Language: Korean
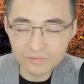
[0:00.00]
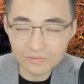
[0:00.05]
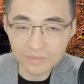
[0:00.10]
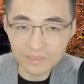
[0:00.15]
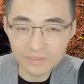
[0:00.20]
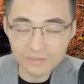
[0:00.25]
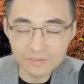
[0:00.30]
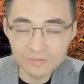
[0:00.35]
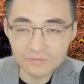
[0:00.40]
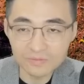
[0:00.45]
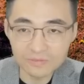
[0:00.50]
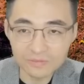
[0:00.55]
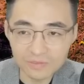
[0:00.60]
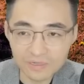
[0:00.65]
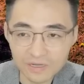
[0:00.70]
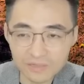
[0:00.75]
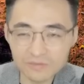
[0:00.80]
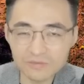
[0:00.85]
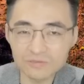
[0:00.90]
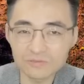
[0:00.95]
만들면
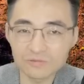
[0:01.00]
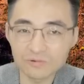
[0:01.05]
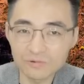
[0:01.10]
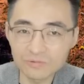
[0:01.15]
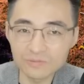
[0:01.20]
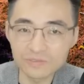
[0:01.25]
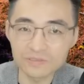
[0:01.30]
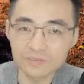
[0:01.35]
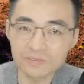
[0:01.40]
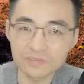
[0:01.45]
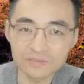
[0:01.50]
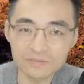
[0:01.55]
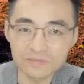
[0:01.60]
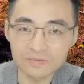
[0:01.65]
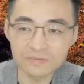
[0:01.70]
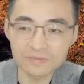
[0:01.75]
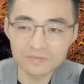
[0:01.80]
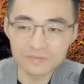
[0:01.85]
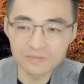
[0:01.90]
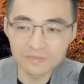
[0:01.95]
가격이 너무 비싸잖아요.
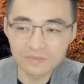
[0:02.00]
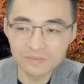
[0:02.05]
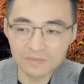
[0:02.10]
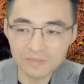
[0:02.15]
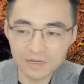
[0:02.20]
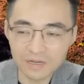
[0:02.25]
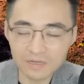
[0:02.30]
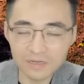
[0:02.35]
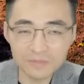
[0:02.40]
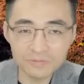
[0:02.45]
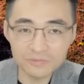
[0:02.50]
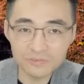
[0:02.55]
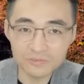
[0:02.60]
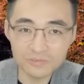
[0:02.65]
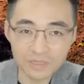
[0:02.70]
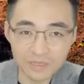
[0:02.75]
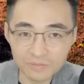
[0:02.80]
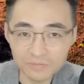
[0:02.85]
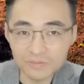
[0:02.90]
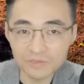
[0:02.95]
아깝죠.
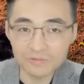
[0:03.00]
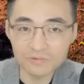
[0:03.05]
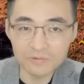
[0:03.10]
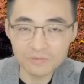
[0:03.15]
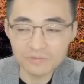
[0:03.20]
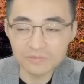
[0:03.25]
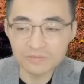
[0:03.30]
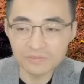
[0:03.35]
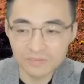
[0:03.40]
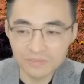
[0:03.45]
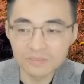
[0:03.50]
낭비고.